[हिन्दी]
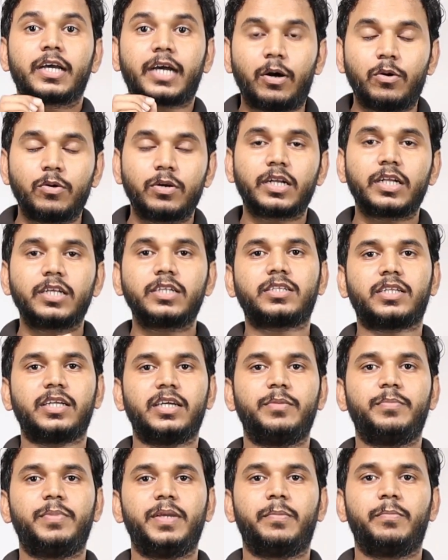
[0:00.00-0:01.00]
काउंटर
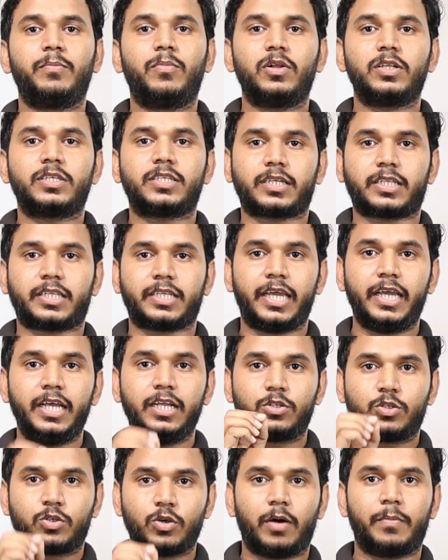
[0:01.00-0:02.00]
स्टेन भी हम बोल सकते
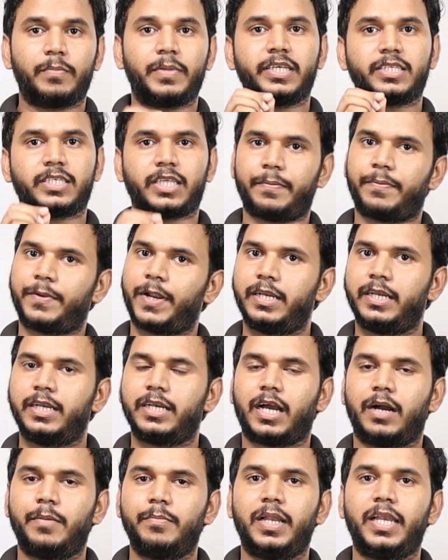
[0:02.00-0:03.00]
हैं जो हमने
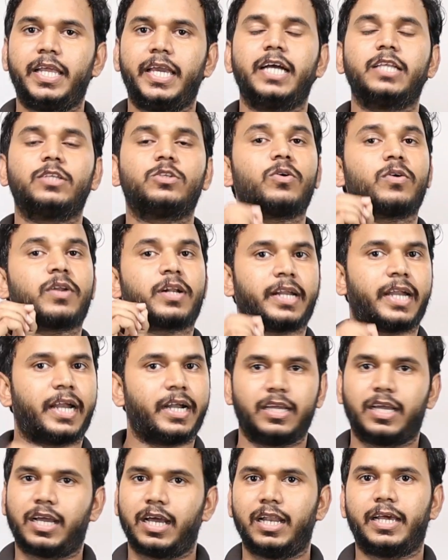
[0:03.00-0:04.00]
सेफ्रानिन काम में लिया है जो
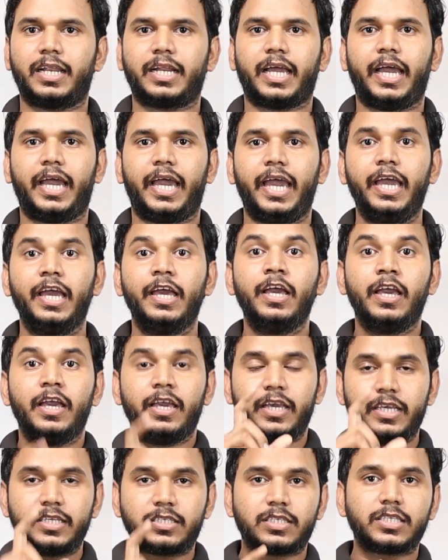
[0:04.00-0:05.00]
रेड कलर का है
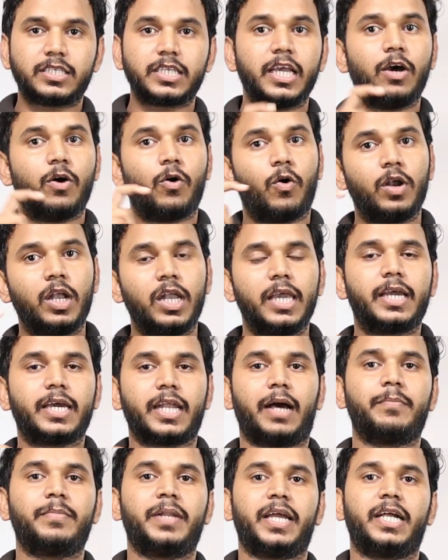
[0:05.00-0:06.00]
इससे ओनली
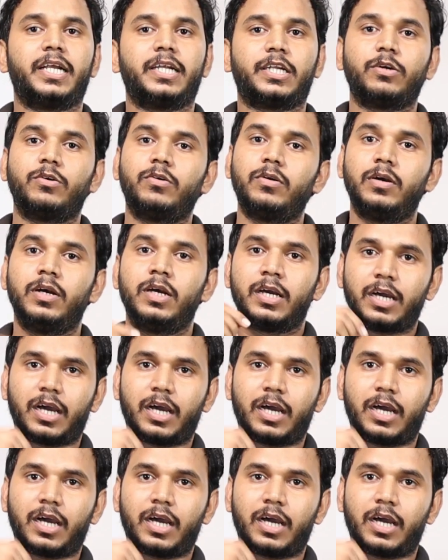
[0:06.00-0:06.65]
ग्राम नेगेटिव